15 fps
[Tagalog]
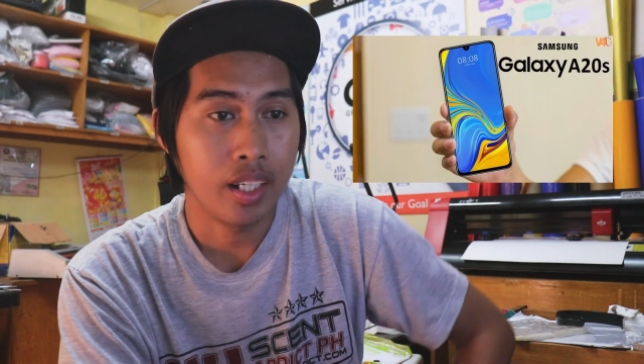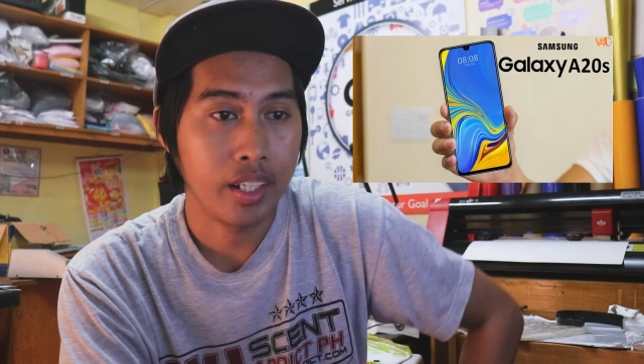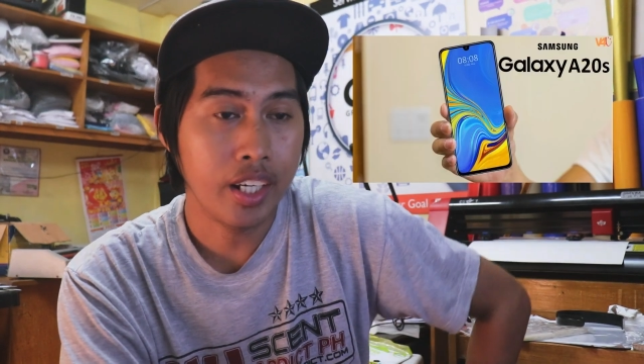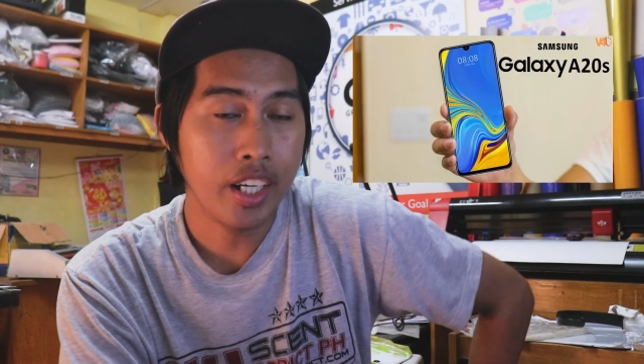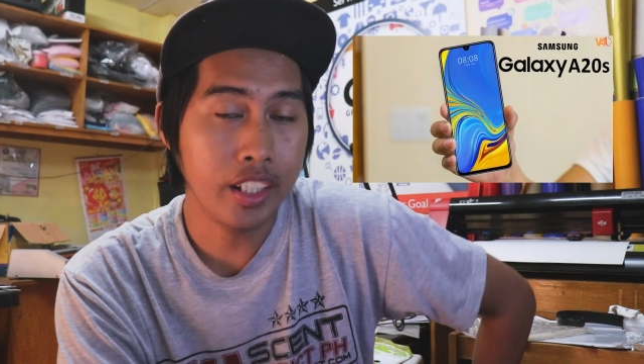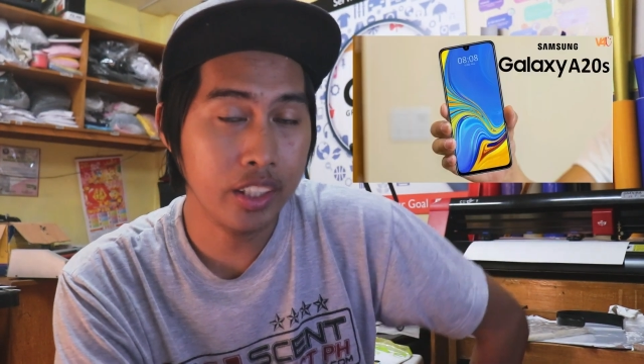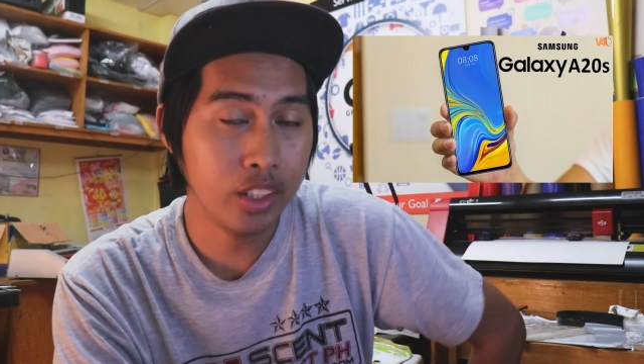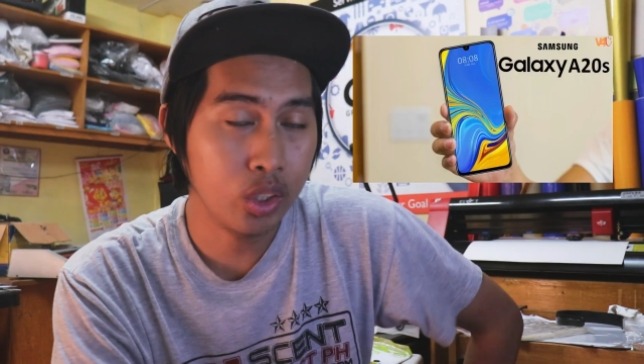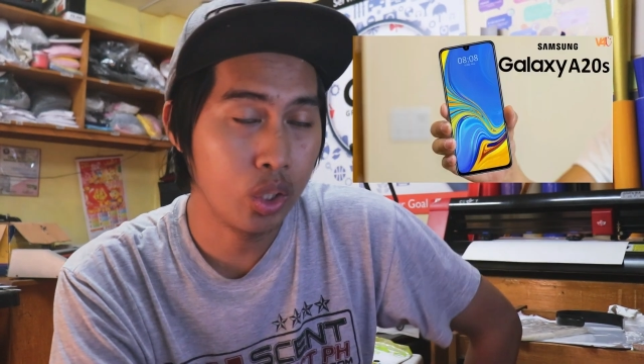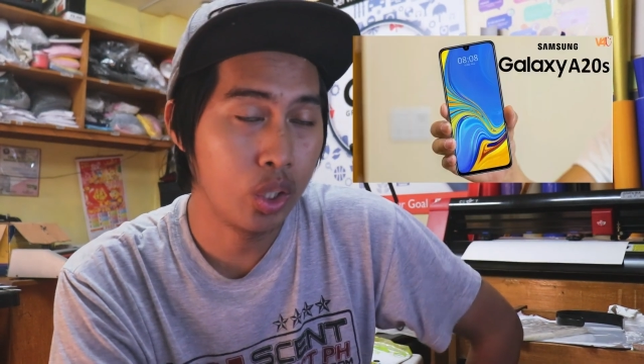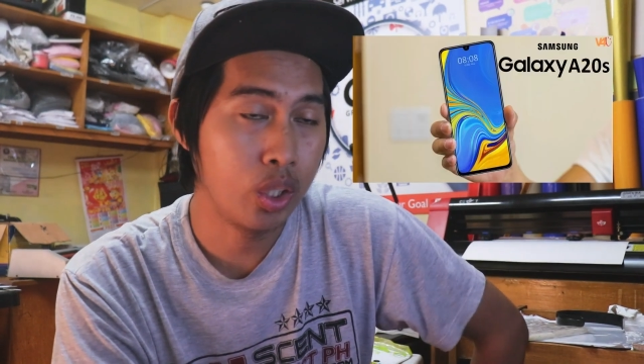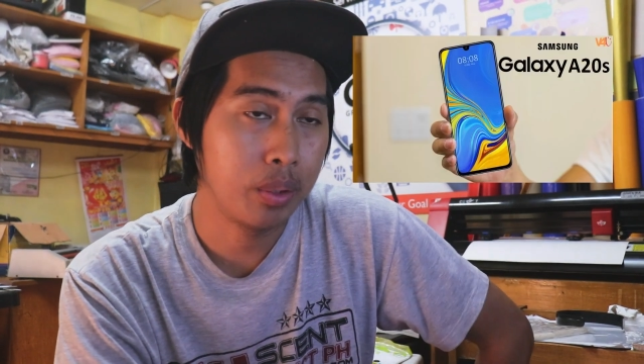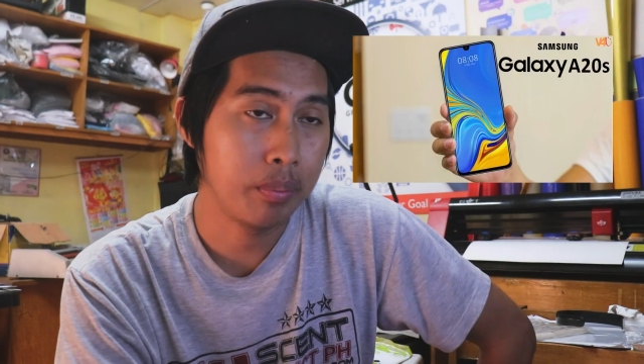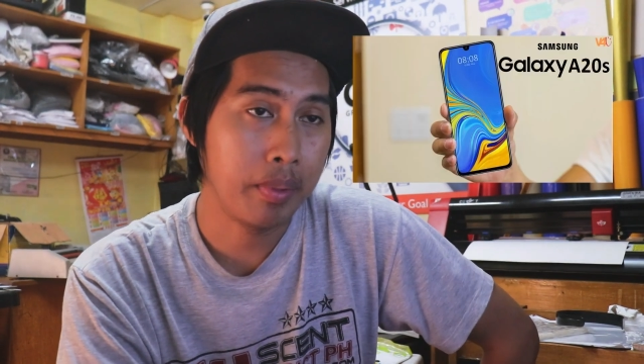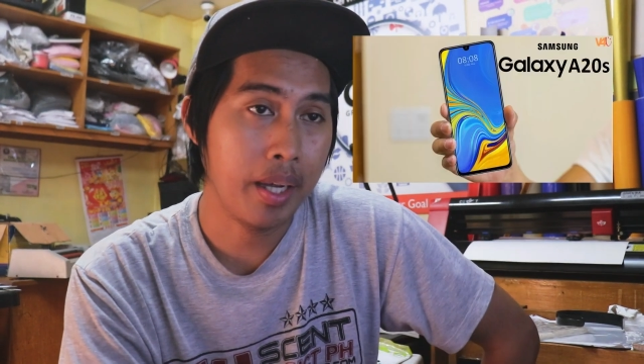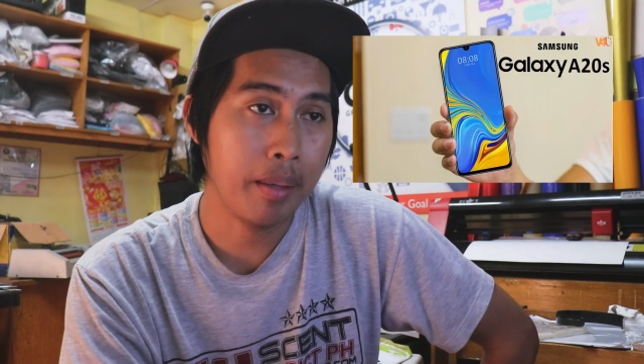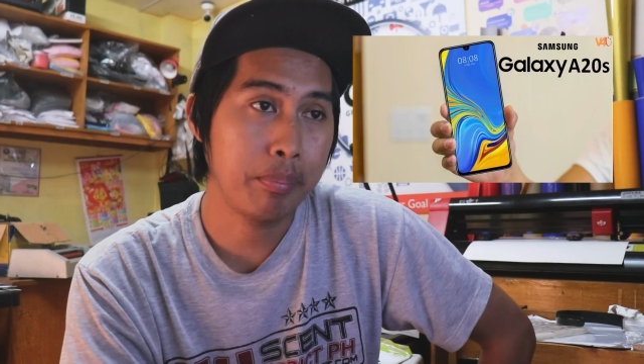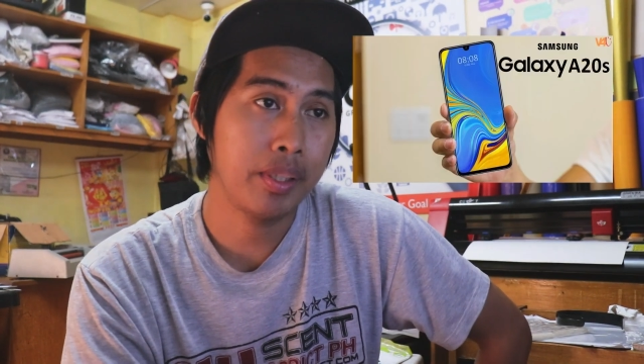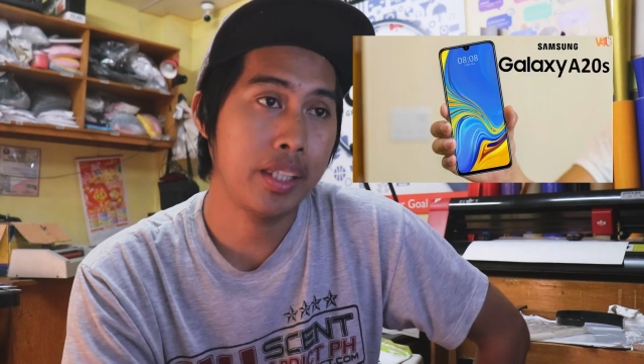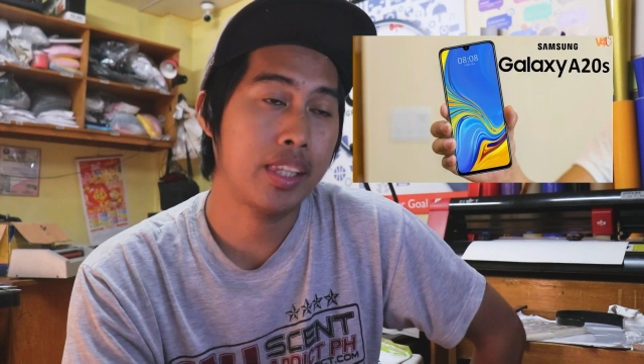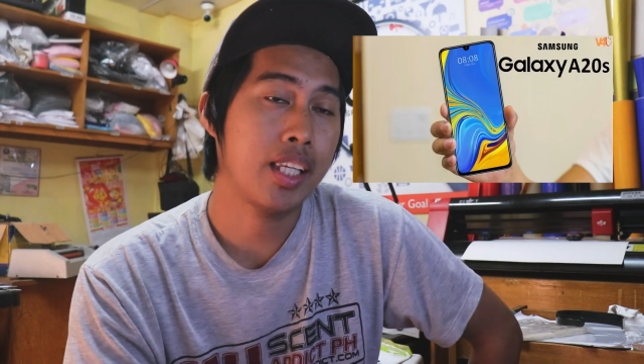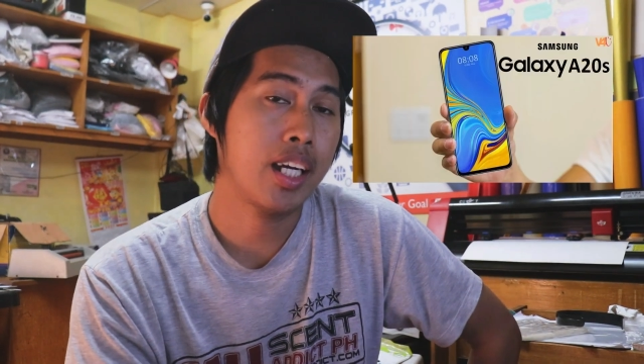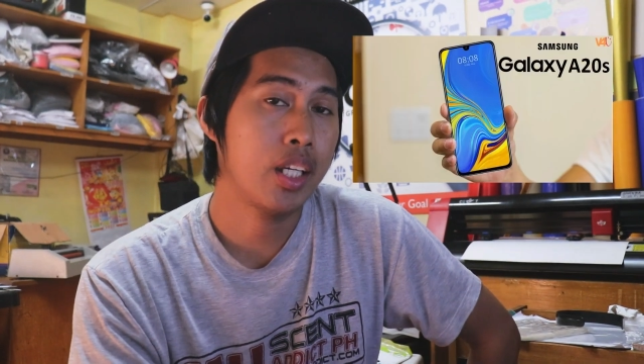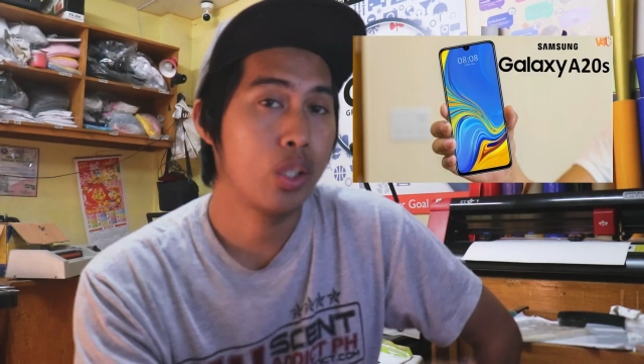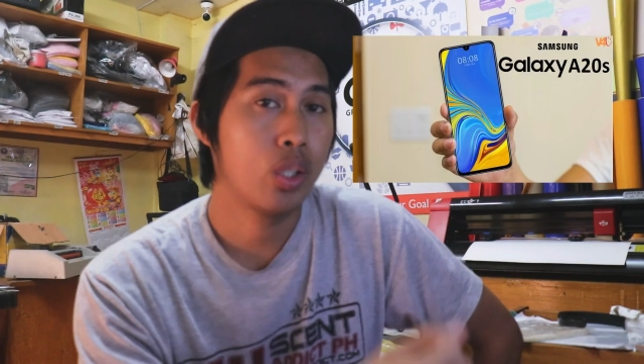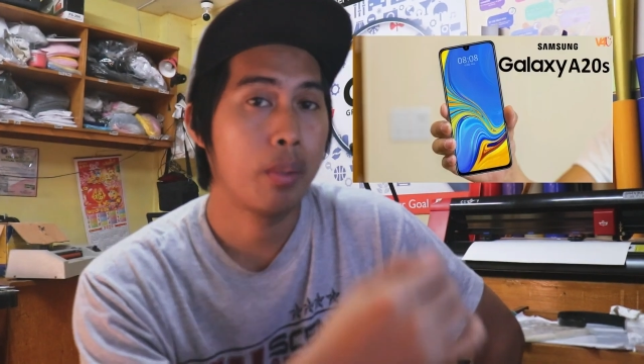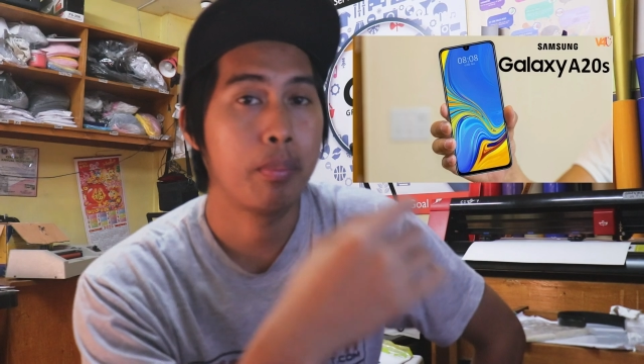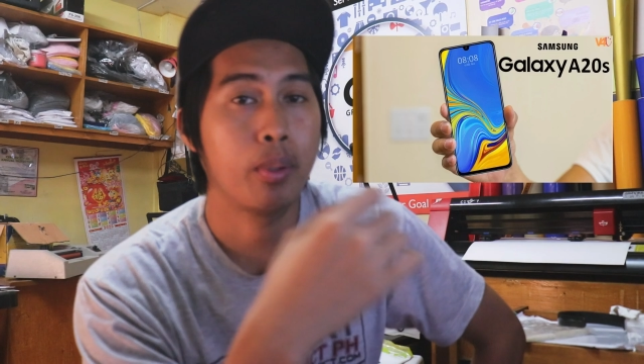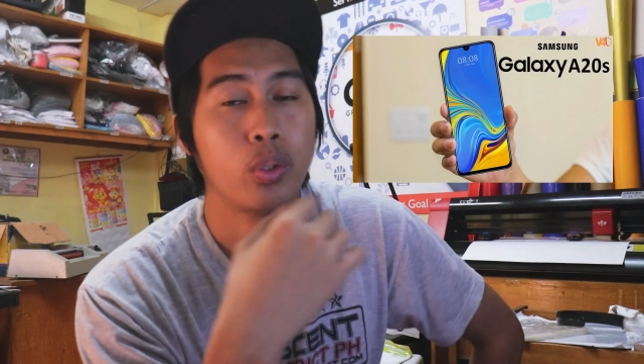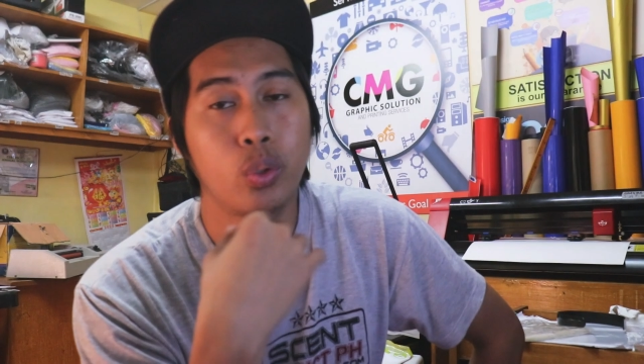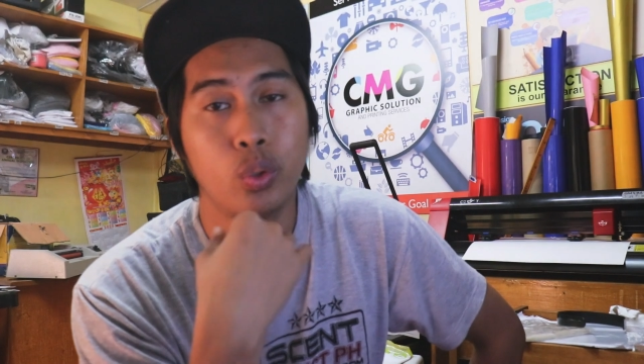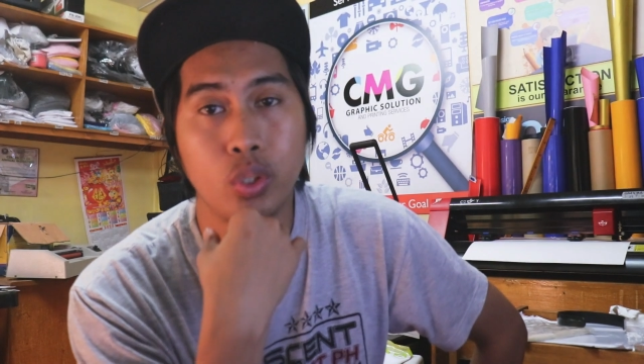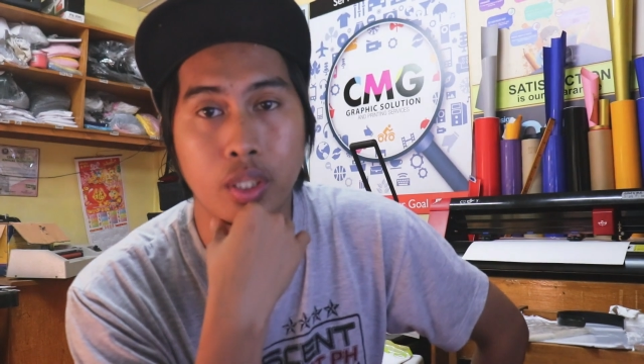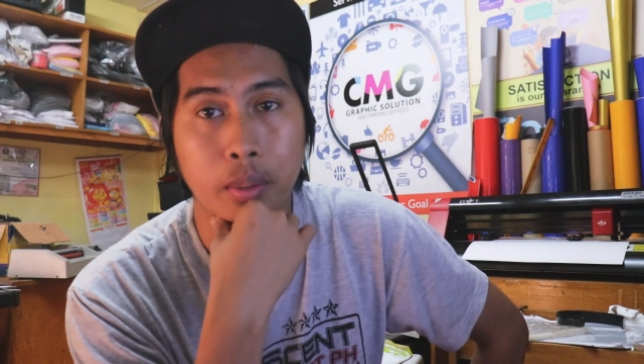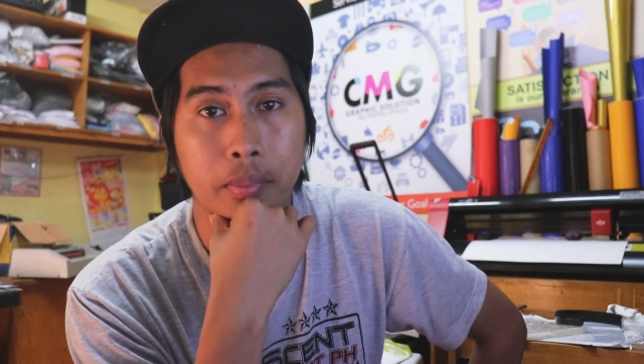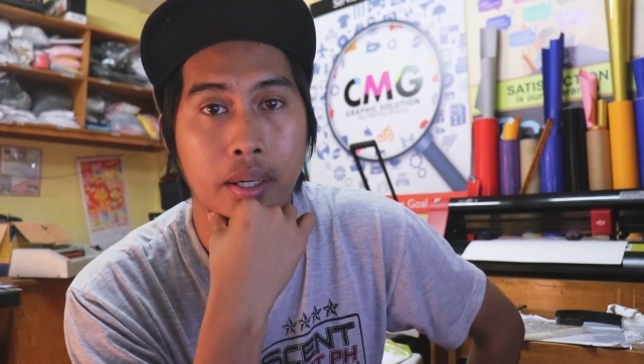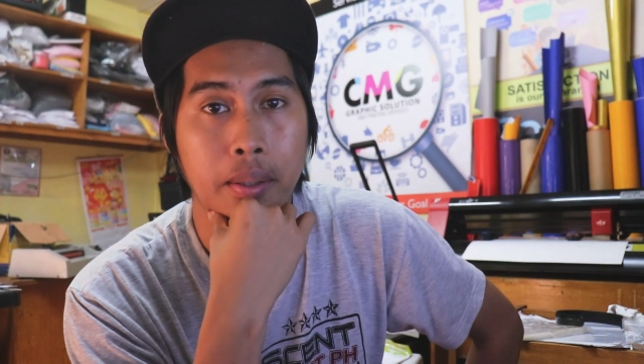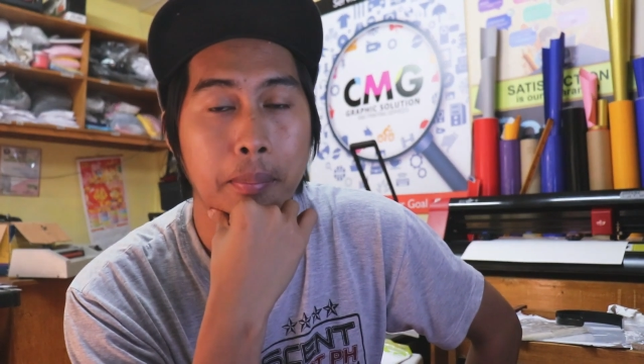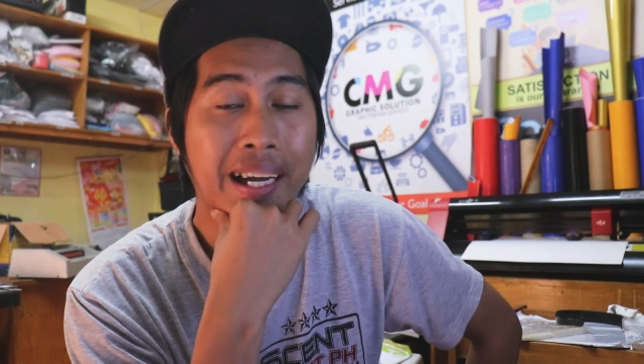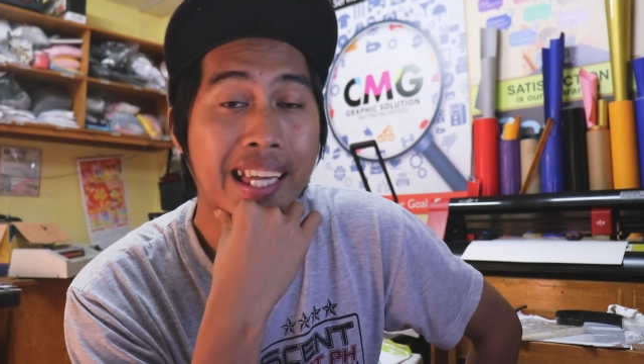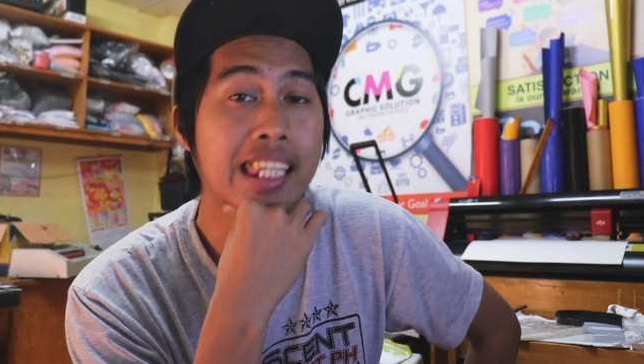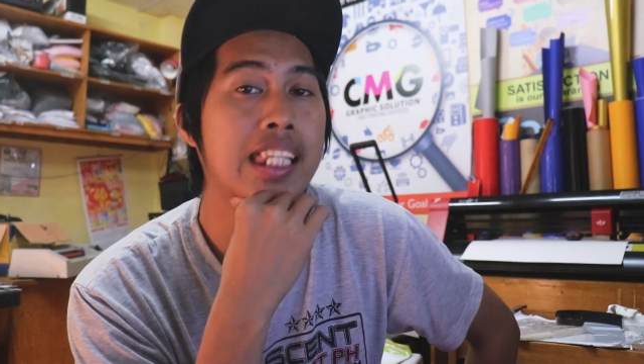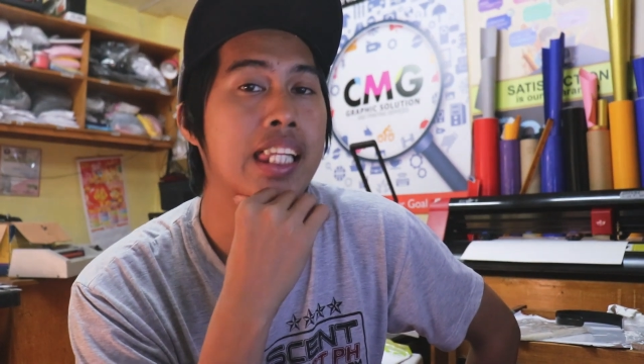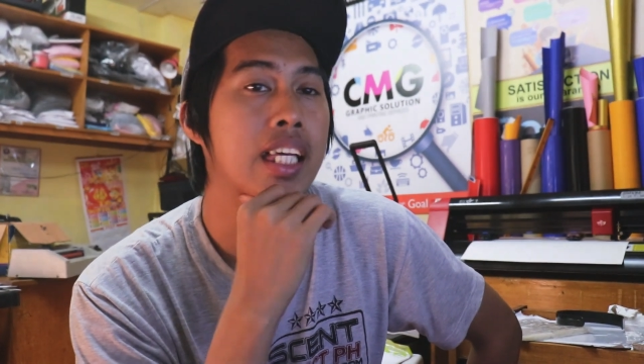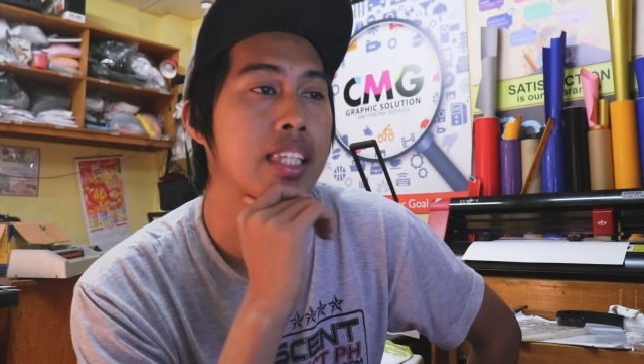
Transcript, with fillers: regarding doon, may update tayo about dun sa mga valid